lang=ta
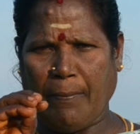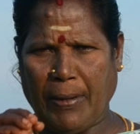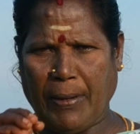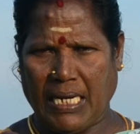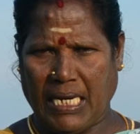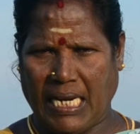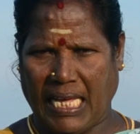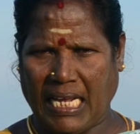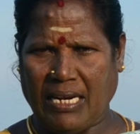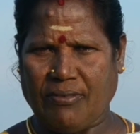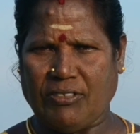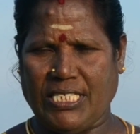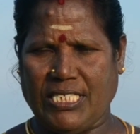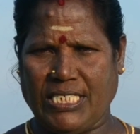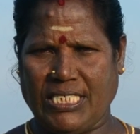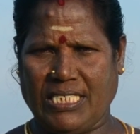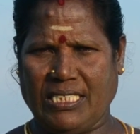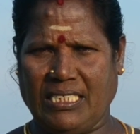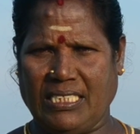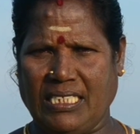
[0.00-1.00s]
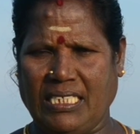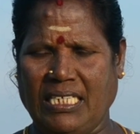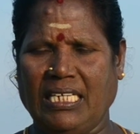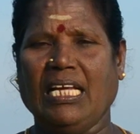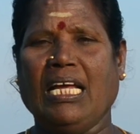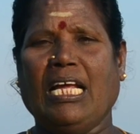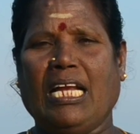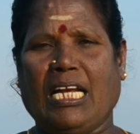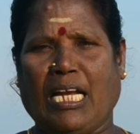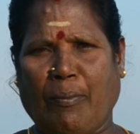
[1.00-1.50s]
மணி நேரம் வச்சுருந்து
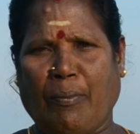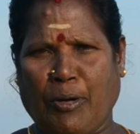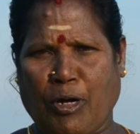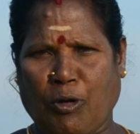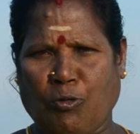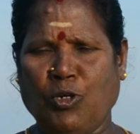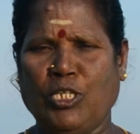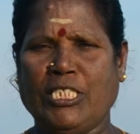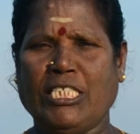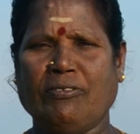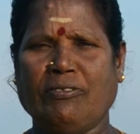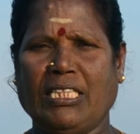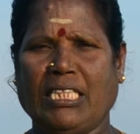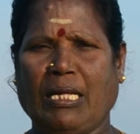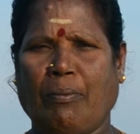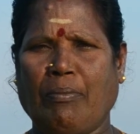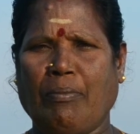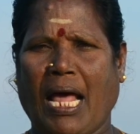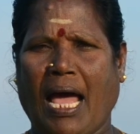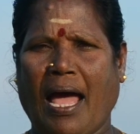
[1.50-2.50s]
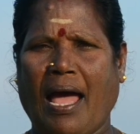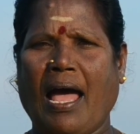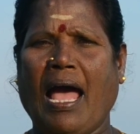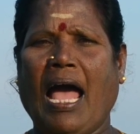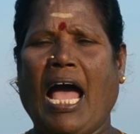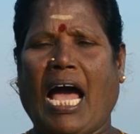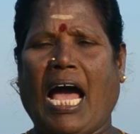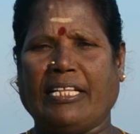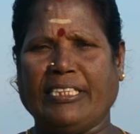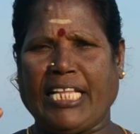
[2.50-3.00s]
நம்ம குளித்து வந்தோம்னா
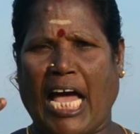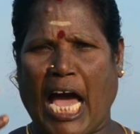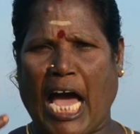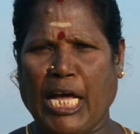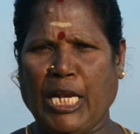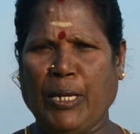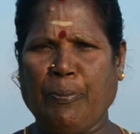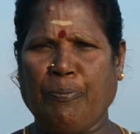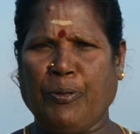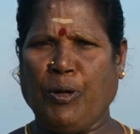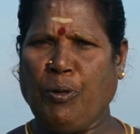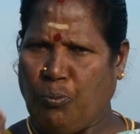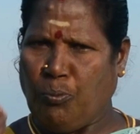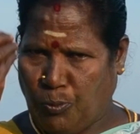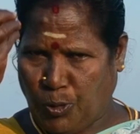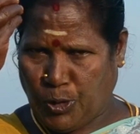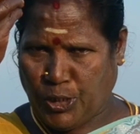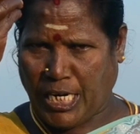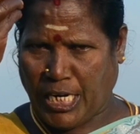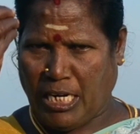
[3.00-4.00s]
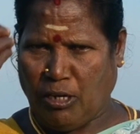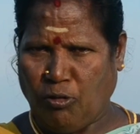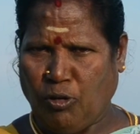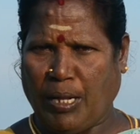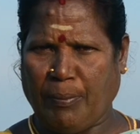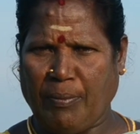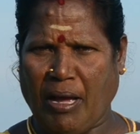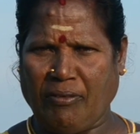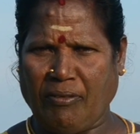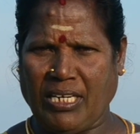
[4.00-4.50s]
அந்த அரிப்பு முற்றிலும்
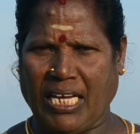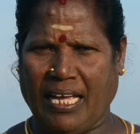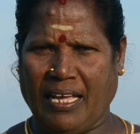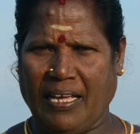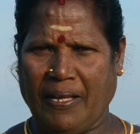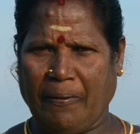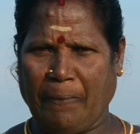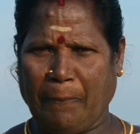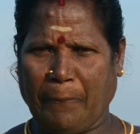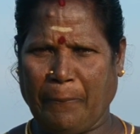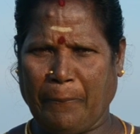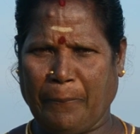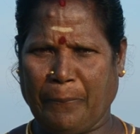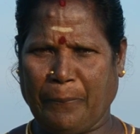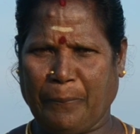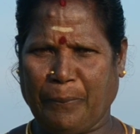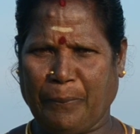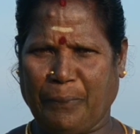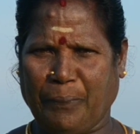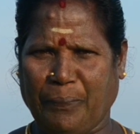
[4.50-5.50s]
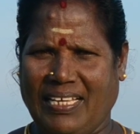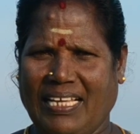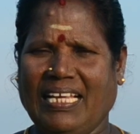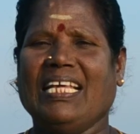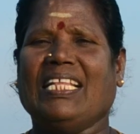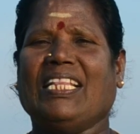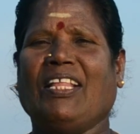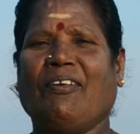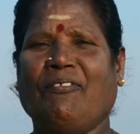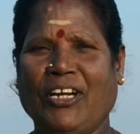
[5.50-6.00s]
குணமாகுங்க
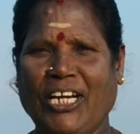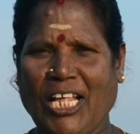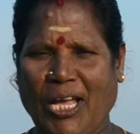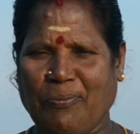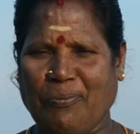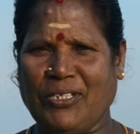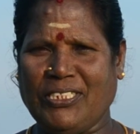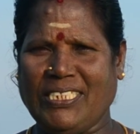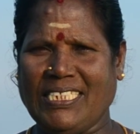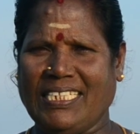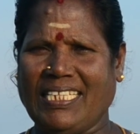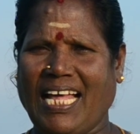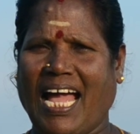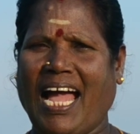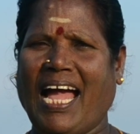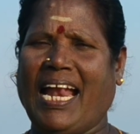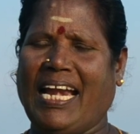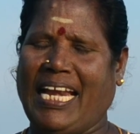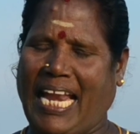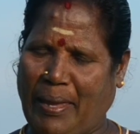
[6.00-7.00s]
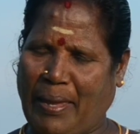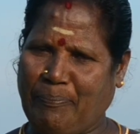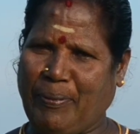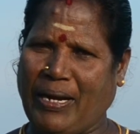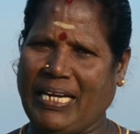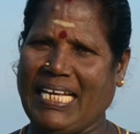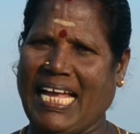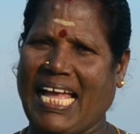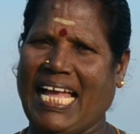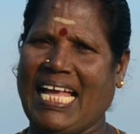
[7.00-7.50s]
இந்த வீடியோ பிடிச்சிருந்தா லைக்
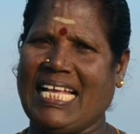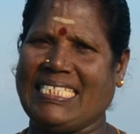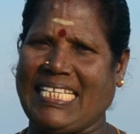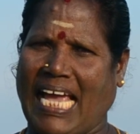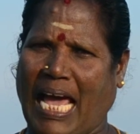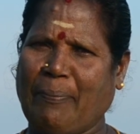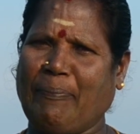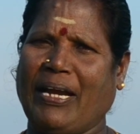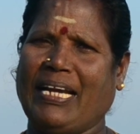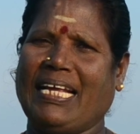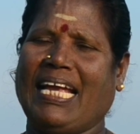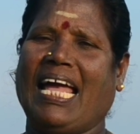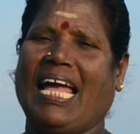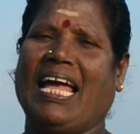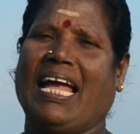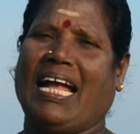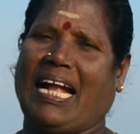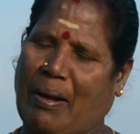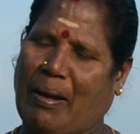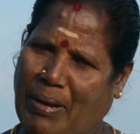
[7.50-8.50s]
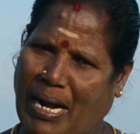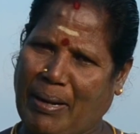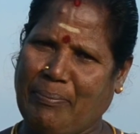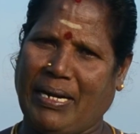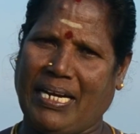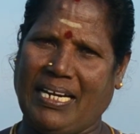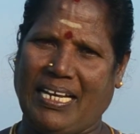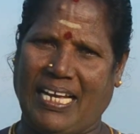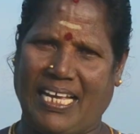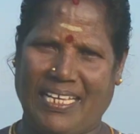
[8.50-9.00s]
பண்ணுங்கள் ஷேர் பண்ணுங்கள்
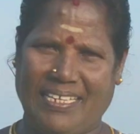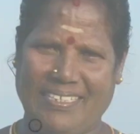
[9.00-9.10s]
கமெண்ட் பண்ணுங்கள்